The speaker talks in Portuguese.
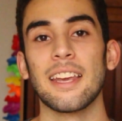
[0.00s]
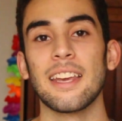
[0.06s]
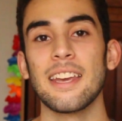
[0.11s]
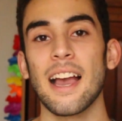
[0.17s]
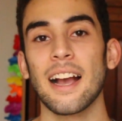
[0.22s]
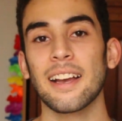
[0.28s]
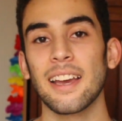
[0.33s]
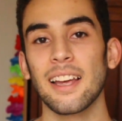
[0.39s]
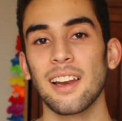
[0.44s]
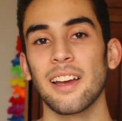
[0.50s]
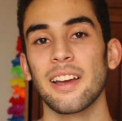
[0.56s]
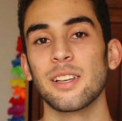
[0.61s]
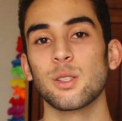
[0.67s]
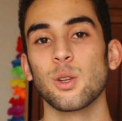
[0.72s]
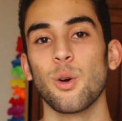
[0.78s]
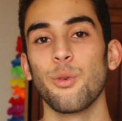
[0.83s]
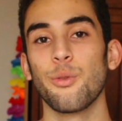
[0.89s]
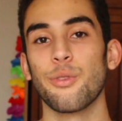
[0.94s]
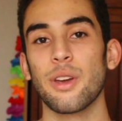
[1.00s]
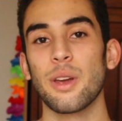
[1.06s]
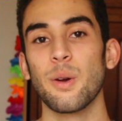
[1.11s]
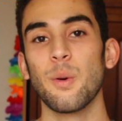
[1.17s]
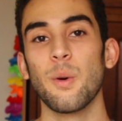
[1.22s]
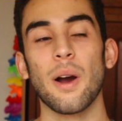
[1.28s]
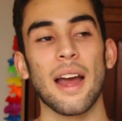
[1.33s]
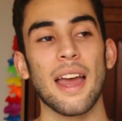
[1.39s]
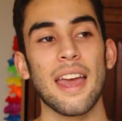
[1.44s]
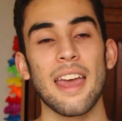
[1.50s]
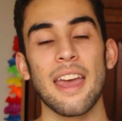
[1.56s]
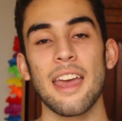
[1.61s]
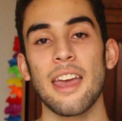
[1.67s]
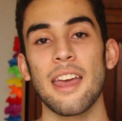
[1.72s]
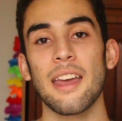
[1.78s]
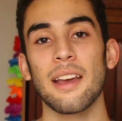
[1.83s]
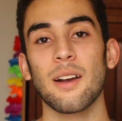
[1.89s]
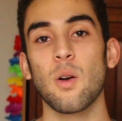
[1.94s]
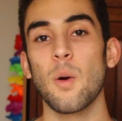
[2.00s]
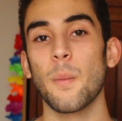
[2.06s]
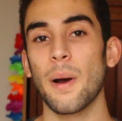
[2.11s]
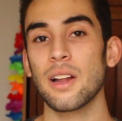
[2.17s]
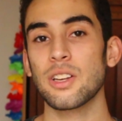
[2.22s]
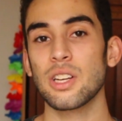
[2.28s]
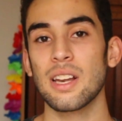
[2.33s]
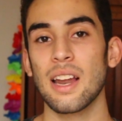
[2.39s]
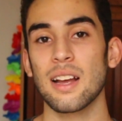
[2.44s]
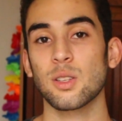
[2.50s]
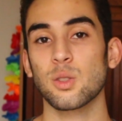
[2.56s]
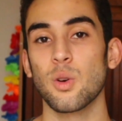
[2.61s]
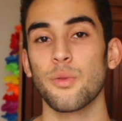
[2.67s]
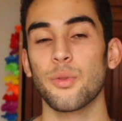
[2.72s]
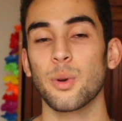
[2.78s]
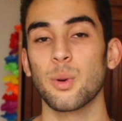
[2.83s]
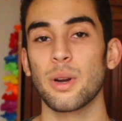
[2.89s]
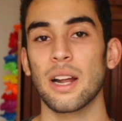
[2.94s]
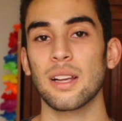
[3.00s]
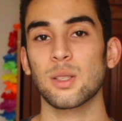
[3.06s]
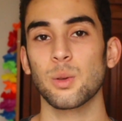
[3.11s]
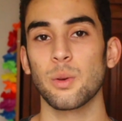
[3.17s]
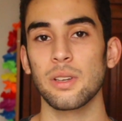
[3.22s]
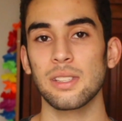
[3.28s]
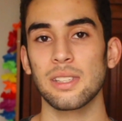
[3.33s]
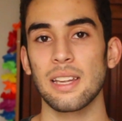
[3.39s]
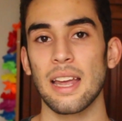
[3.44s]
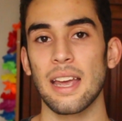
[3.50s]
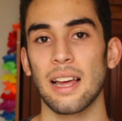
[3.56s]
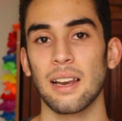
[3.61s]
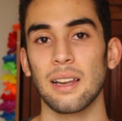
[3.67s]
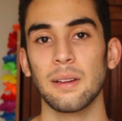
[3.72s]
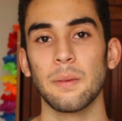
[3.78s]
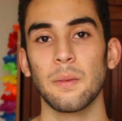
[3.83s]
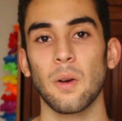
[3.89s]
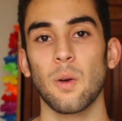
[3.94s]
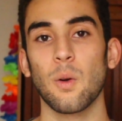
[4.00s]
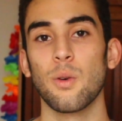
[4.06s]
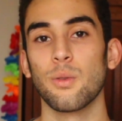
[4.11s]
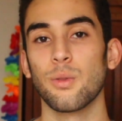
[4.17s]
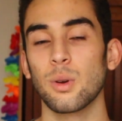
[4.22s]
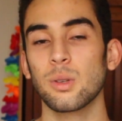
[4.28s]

E a Keila resolveu é, compartilhar as configurações dela com